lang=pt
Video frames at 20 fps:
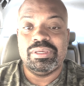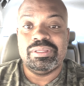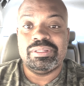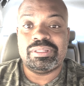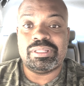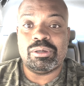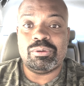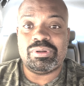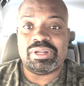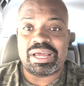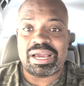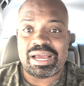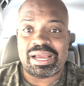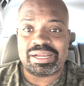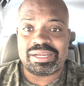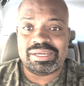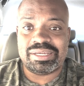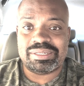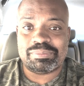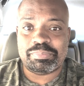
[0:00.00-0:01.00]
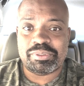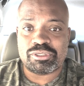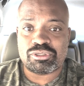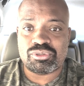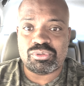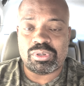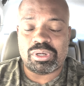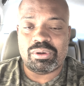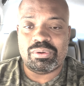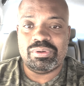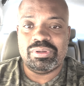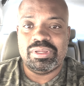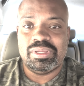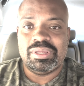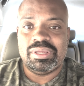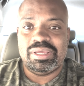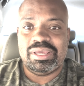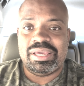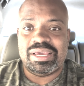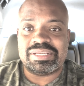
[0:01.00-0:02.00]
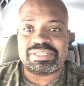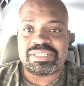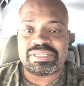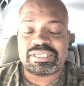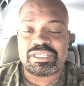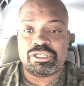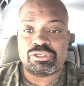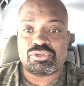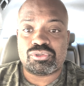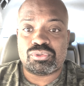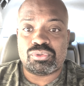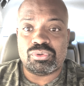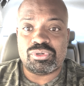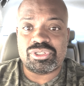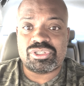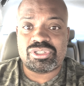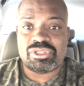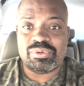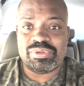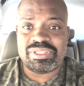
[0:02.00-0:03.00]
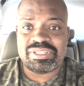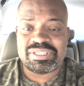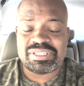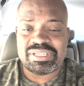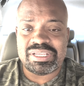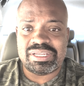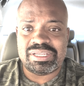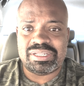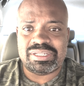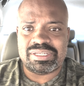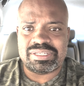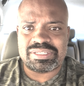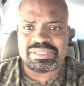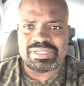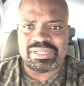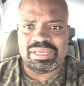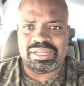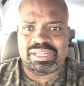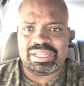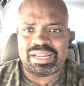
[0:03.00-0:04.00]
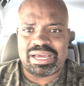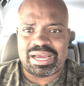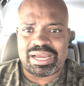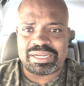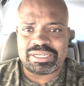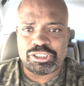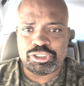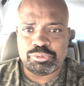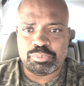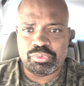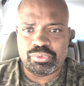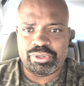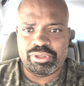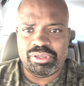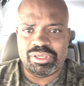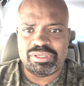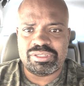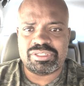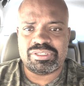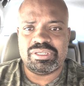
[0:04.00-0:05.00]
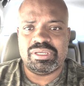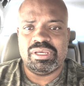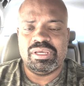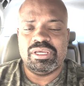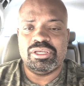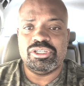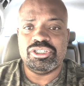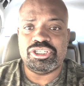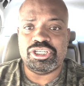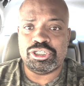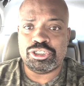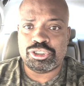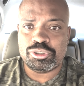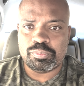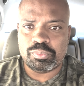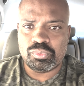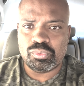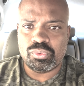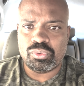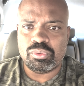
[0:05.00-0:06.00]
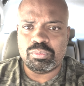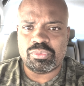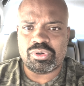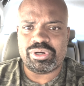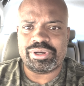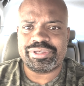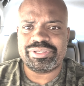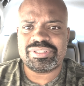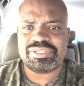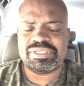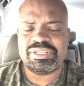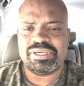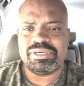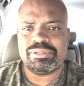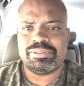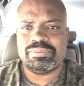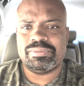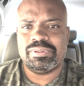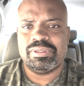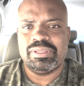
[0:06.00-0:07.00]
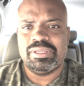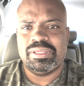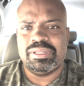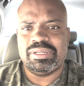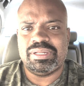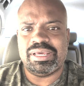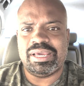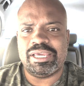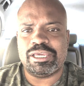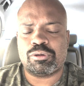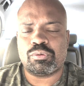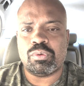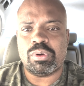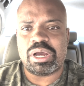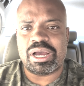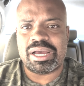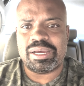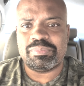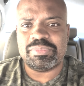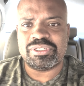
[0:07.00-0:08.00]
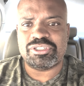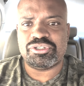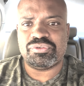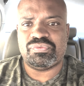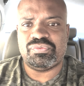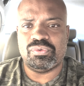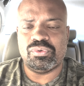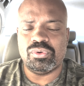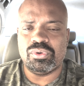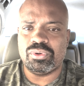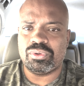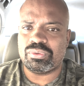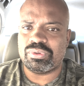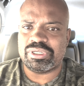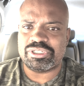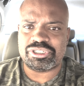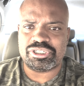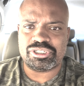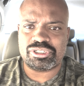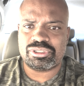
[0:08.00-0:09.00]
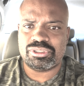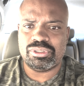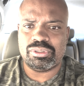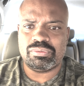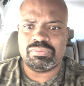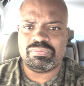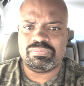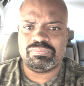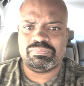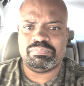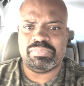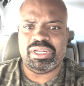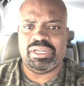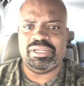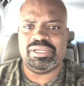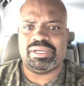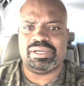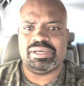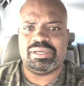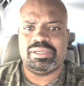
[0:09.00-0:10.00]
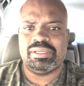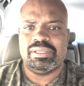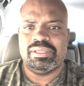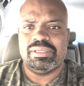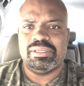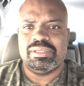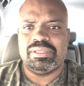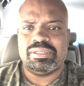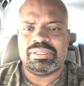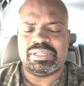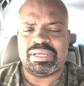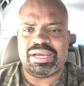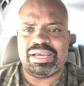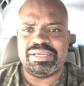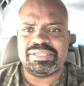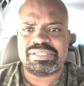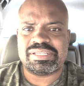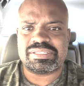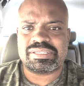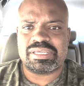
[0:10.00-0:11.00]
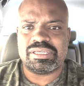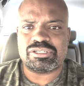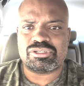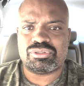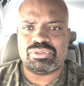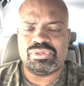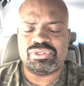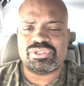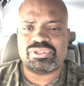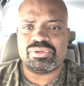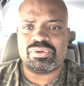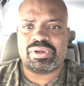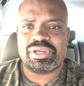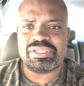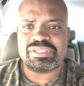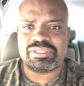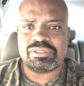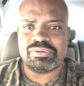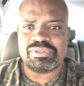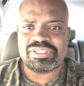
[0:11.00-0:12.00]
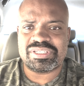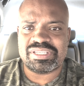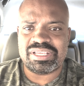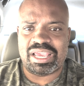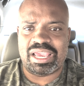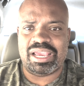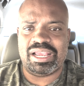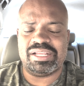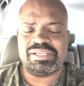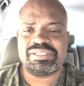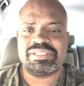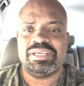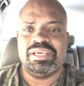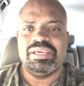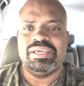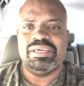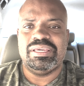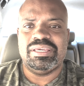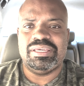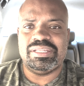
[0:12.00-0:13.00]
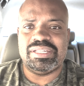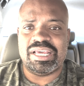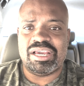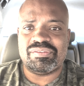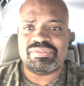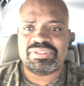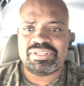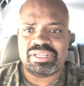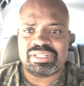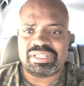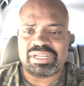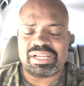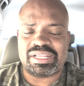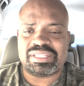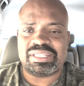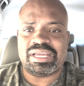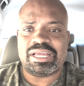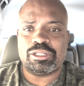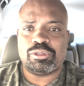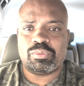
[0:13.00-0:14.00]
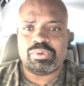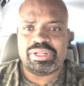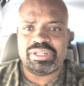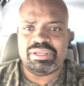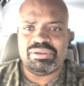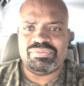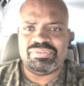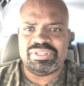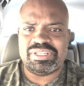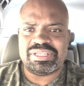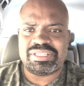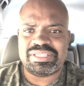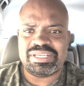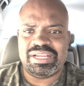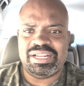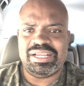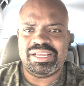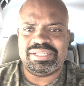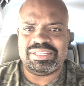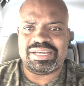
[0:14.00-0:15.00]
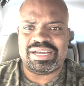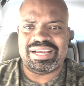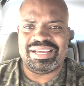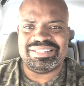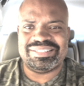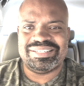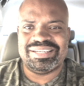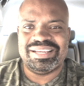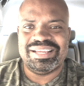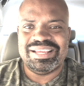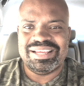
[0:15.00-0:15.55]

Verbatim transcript: Então larga, pessoal, essas questões são insanas, né? Larga de burrice. Gente burro morre cedo, né? E com arma de fogo a gente não brinca. Tá? Essas questões são questões sérias e devem ser tratado com a devida seriedade.